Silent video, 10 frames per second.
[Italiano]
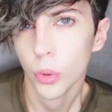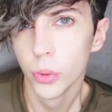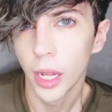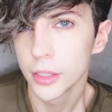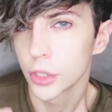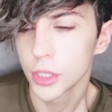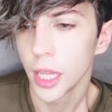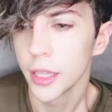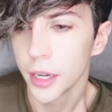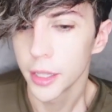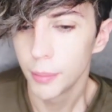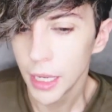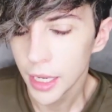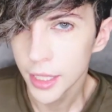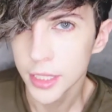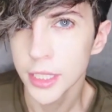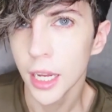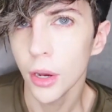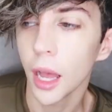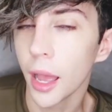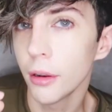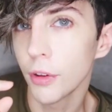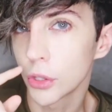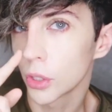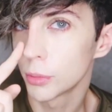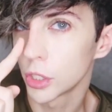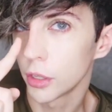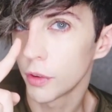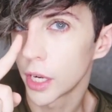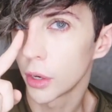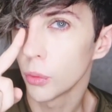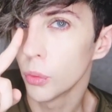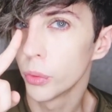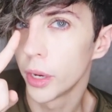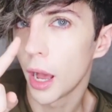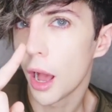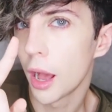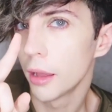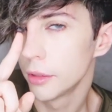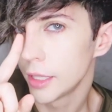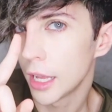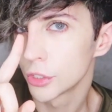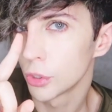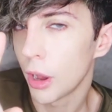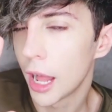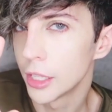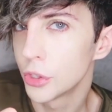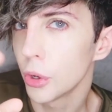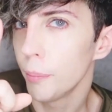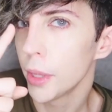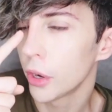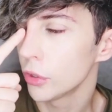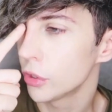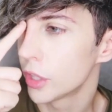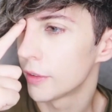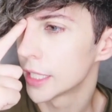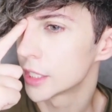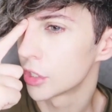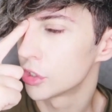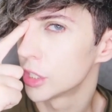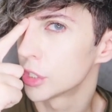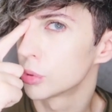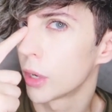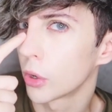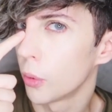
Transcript: un altro standard di bellezza è il fatto che bisogna avere un naso alto però non deve esserci nessuna